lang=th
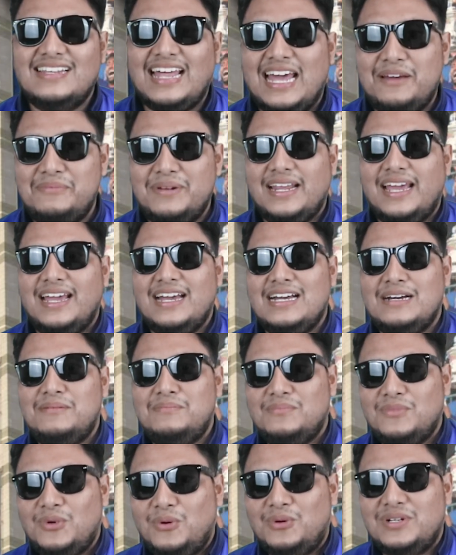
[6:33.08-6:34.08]
แต่เป็นไงครับ
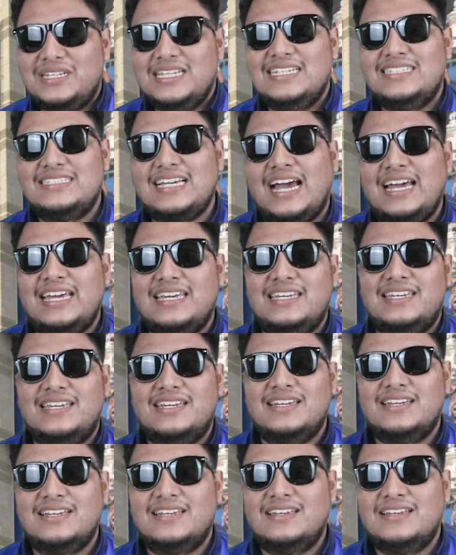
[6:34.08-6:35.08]
โอ้ดีใจ
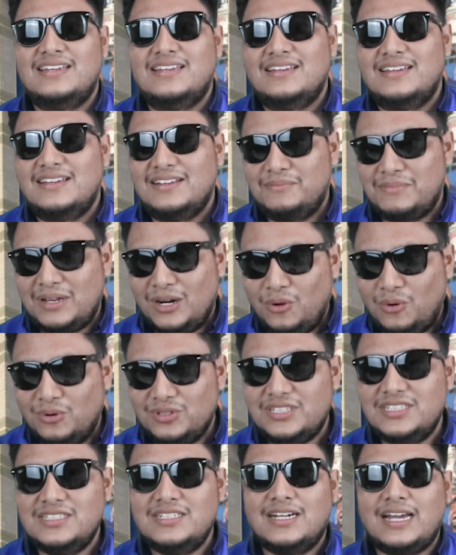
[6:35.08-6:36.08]
มาลง
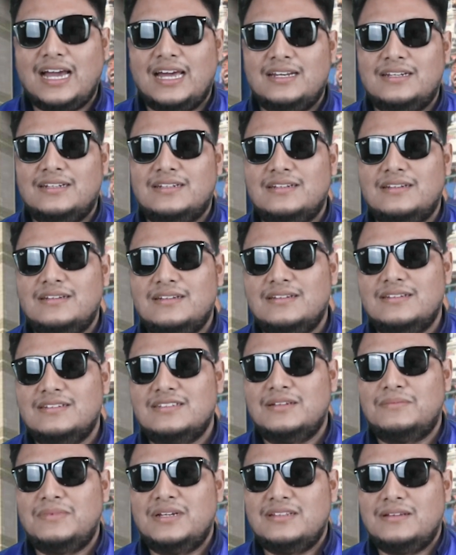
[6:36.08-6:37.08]
ชื่อกัน
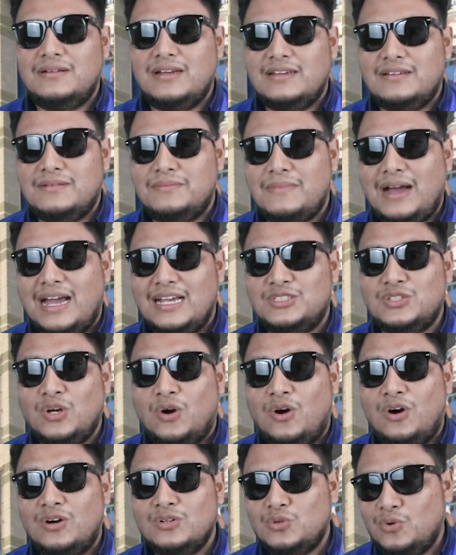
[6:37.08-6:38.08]
สบายสบายบ่ายส
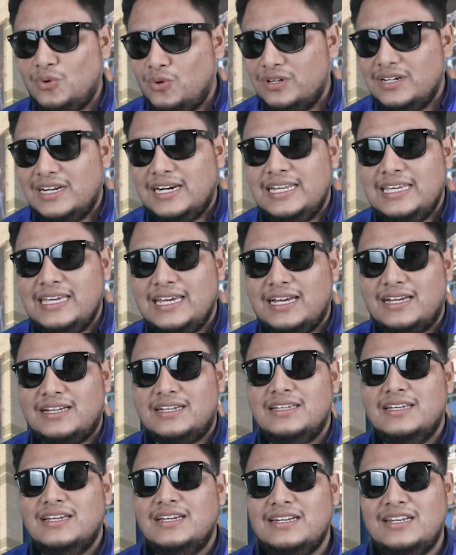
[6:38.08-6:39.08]
องทุกคนเคลียร์
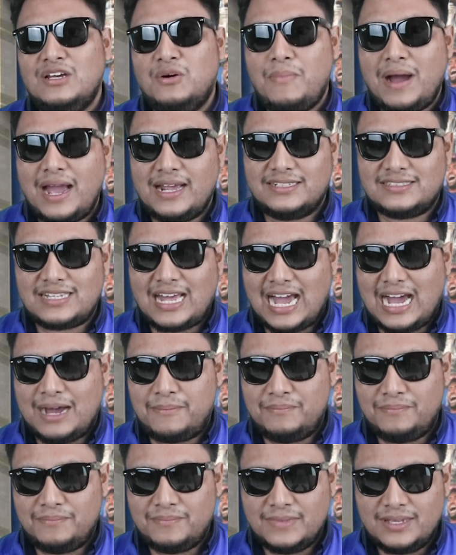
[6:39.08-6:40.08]
เดี๋ยวบ่ายสาม
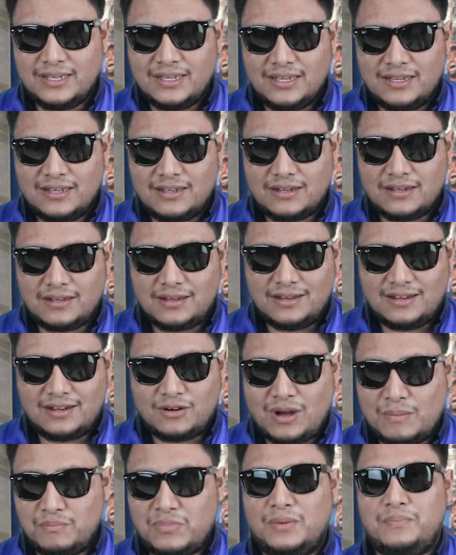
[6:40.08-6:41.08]

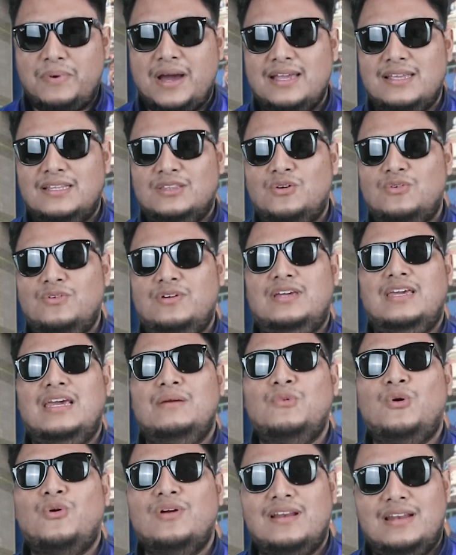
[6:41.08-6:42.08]
ความปลอดภัยจะต้อง
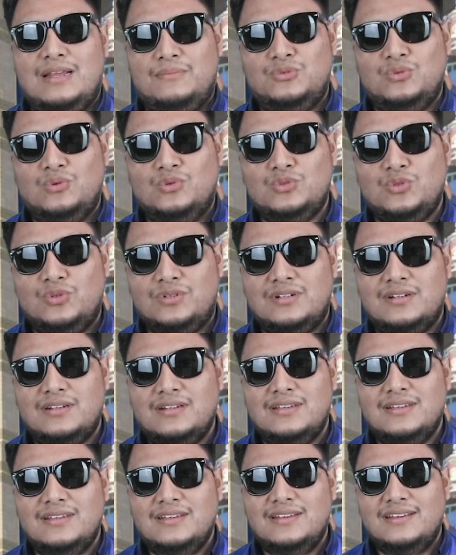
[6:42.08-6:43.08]
เข้มข้นระดับสูงสุด
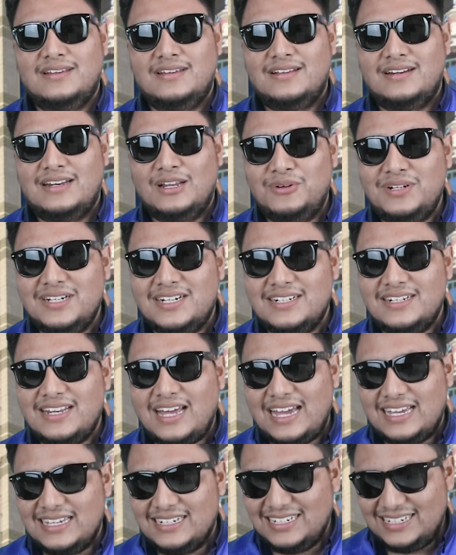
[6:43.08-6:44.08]
แล้วนึกขึ้น
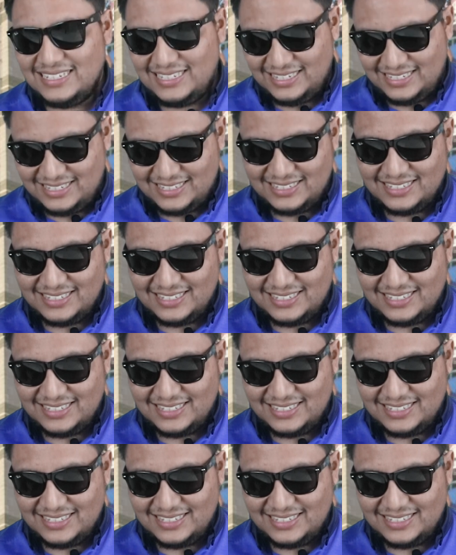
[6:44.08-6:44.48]
ได้เฮ้ย